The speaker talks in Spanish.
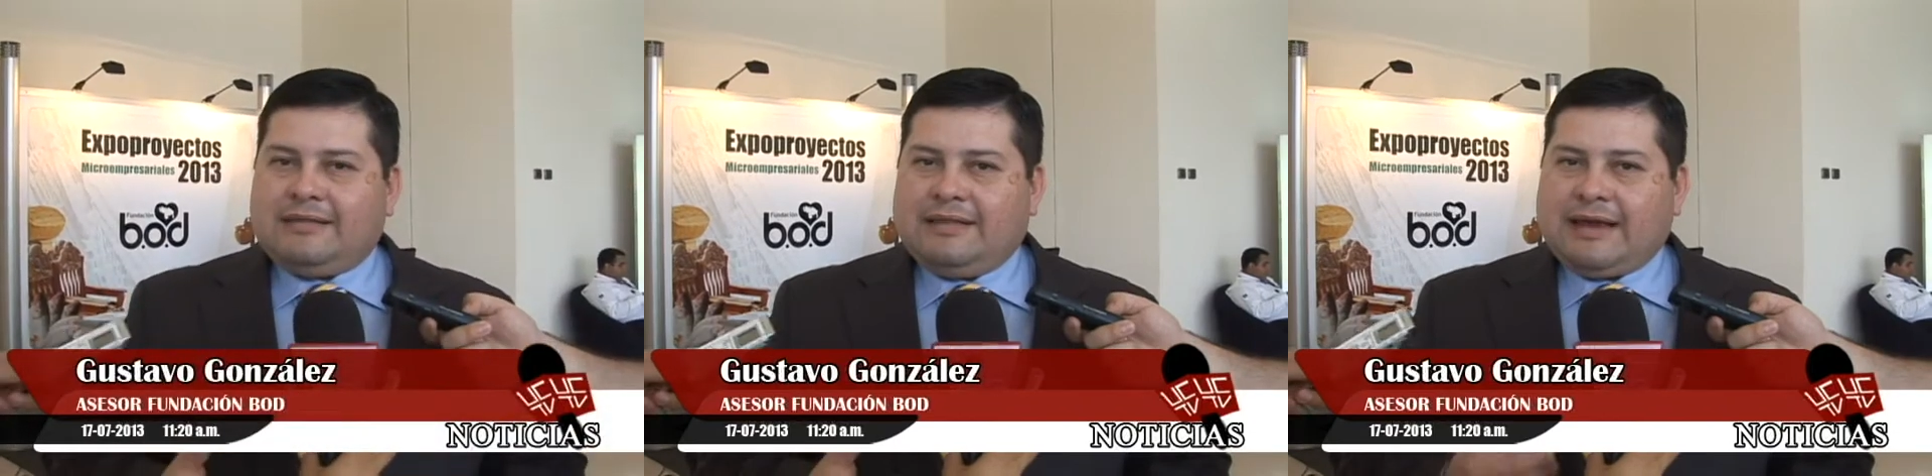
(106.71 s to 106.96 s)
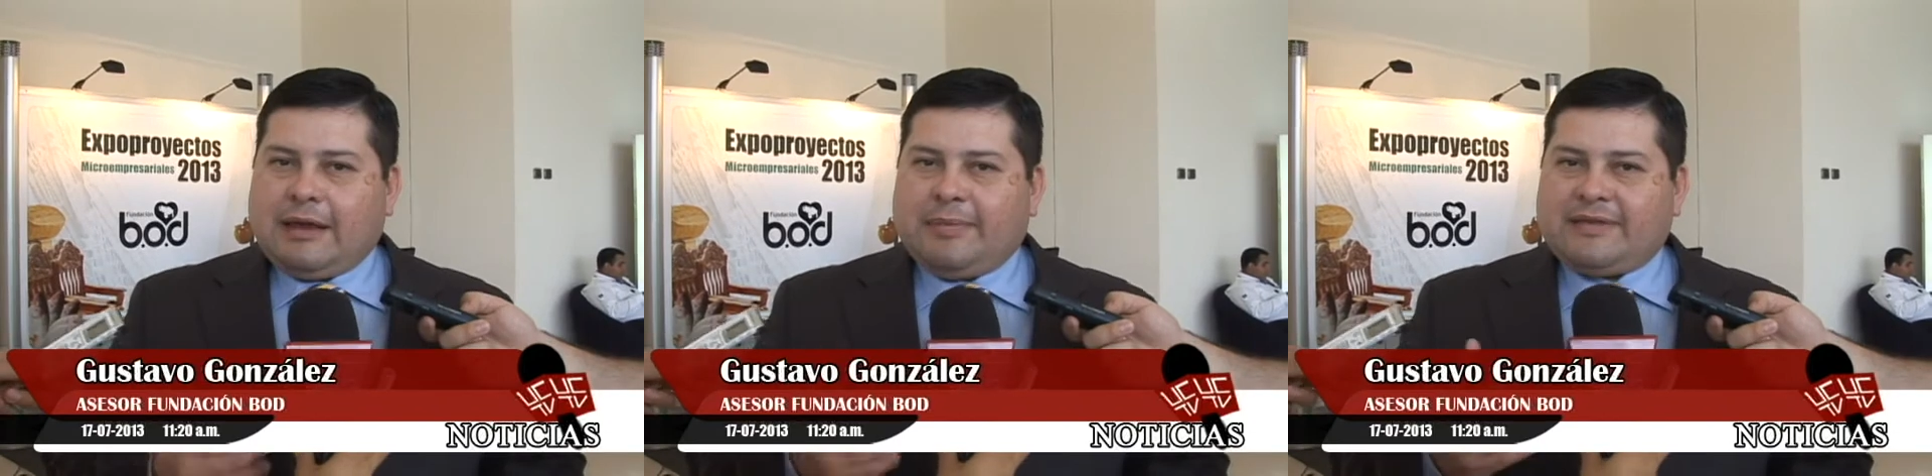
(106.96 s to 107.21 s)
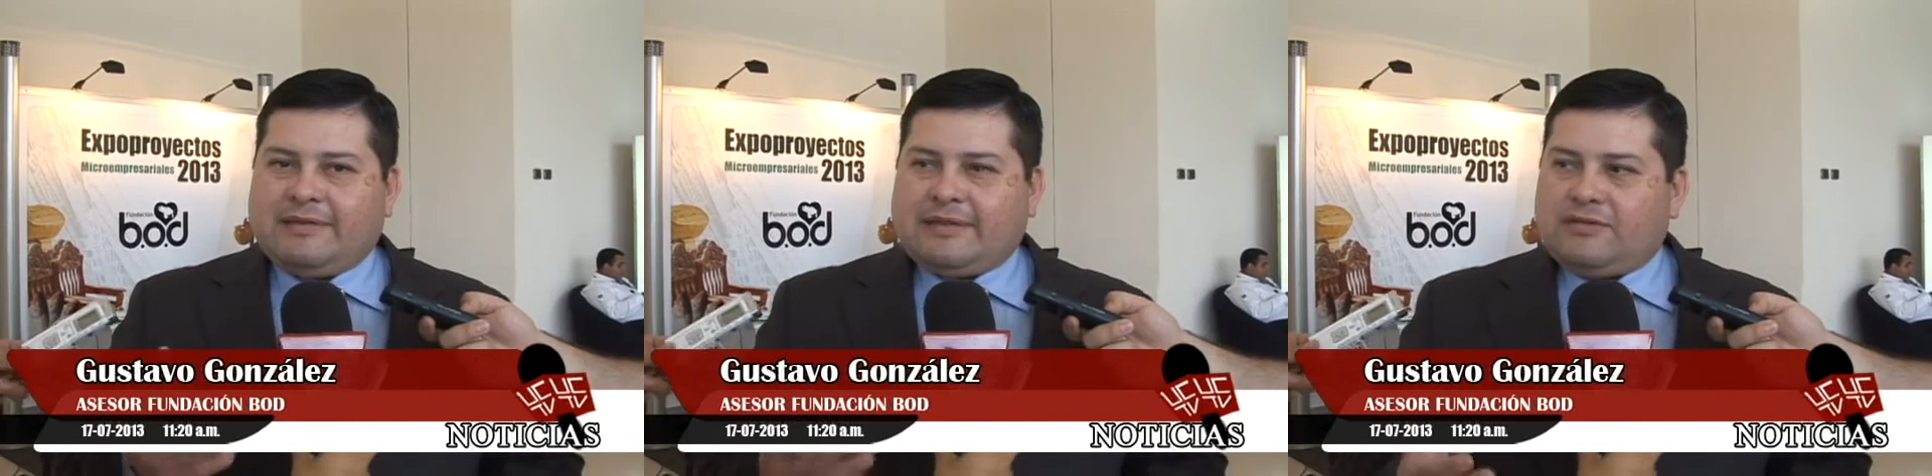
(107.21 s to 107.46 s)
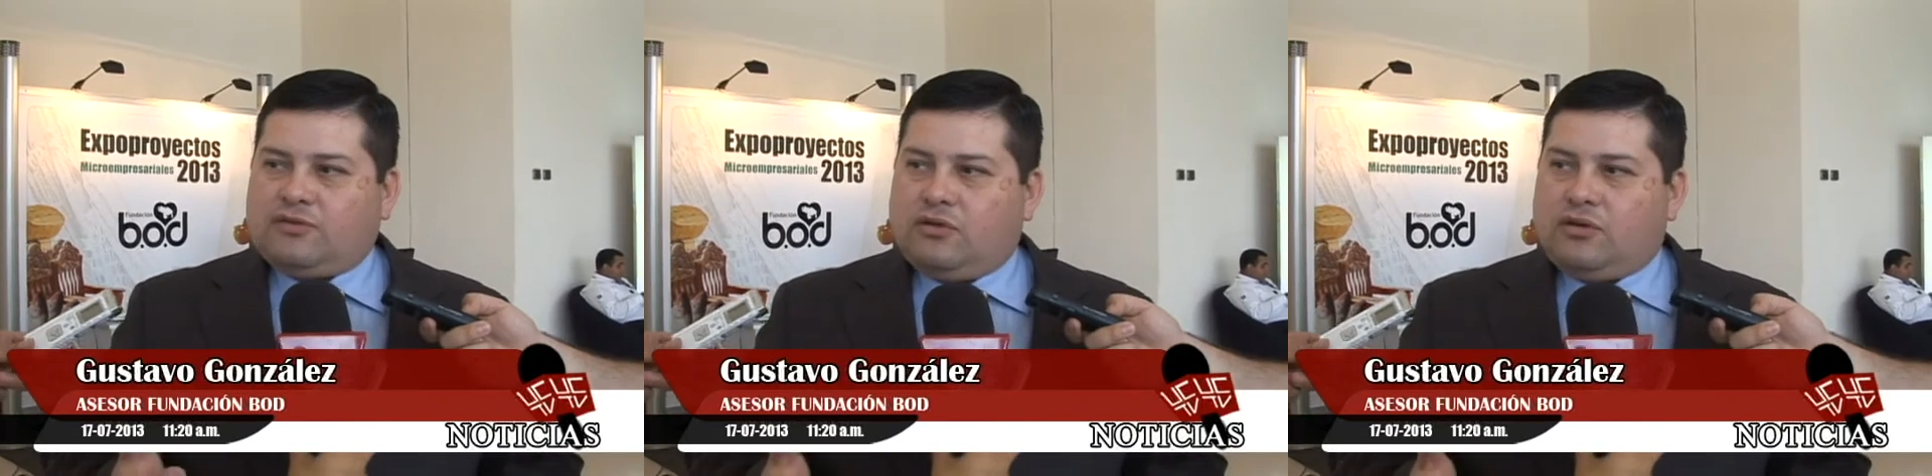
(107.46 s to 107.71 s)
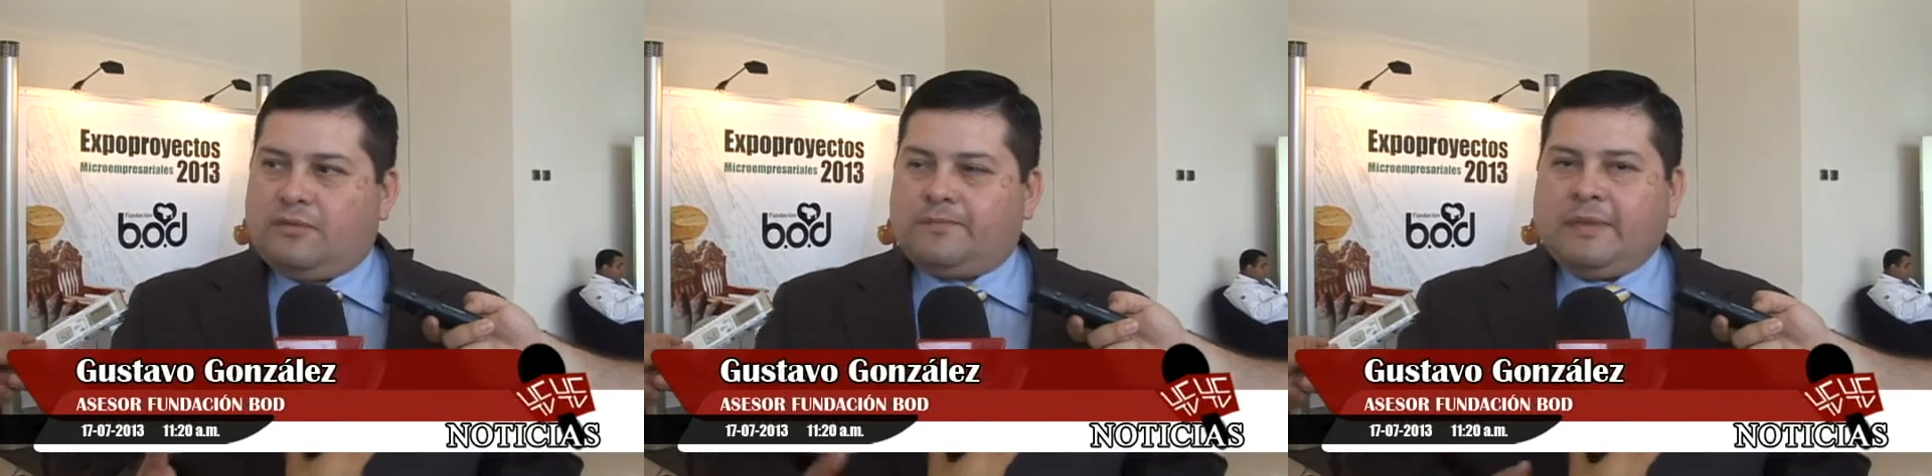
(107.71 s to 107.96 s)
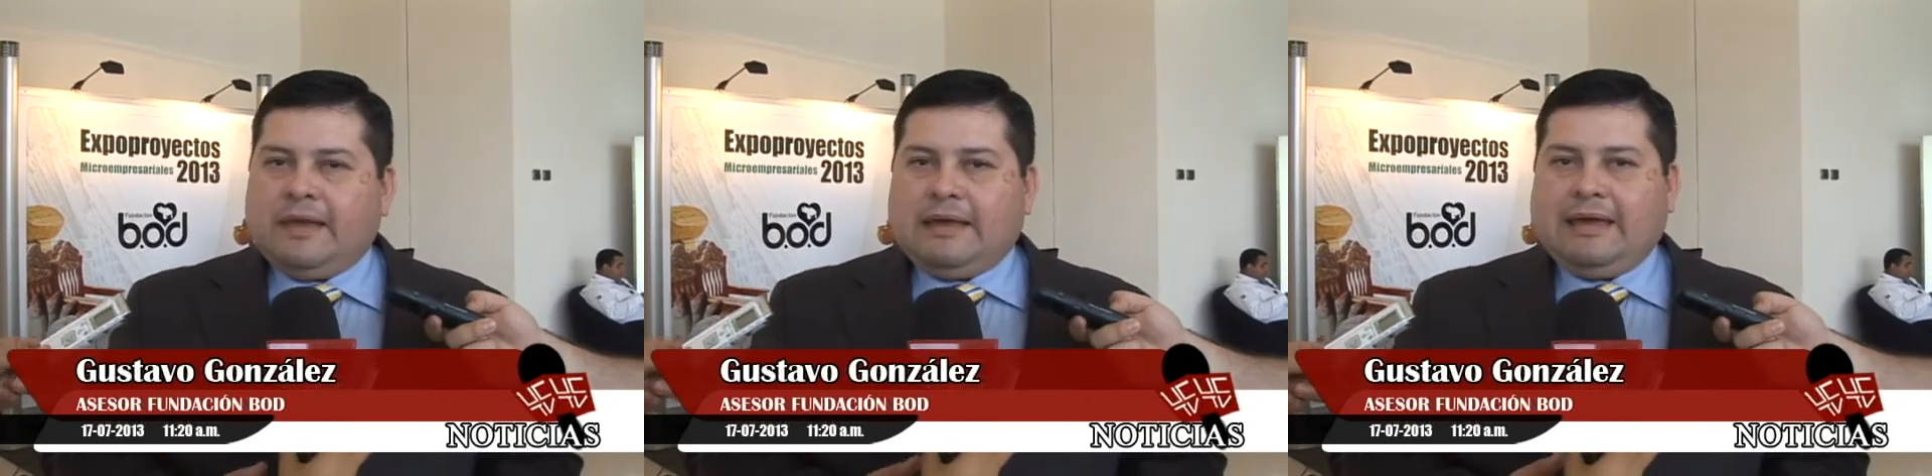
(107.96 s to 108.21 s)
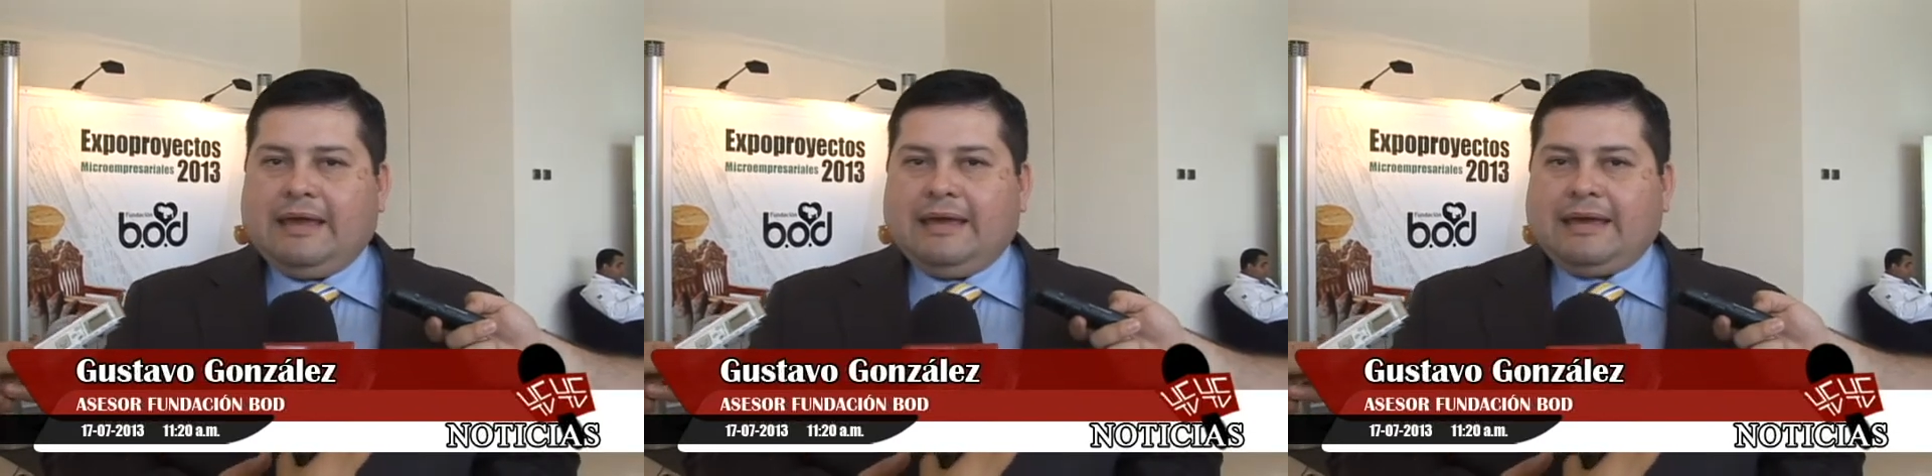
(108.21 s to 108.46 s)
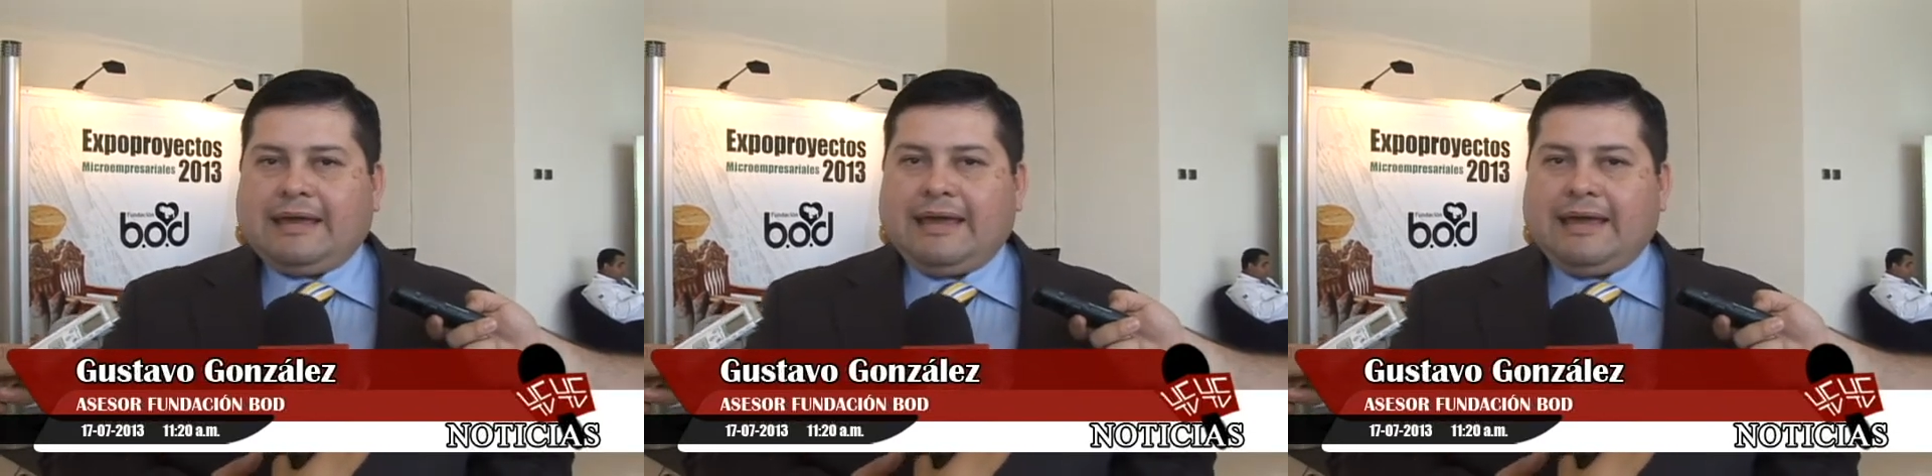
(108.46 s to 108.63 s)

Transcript: de capacitación eh,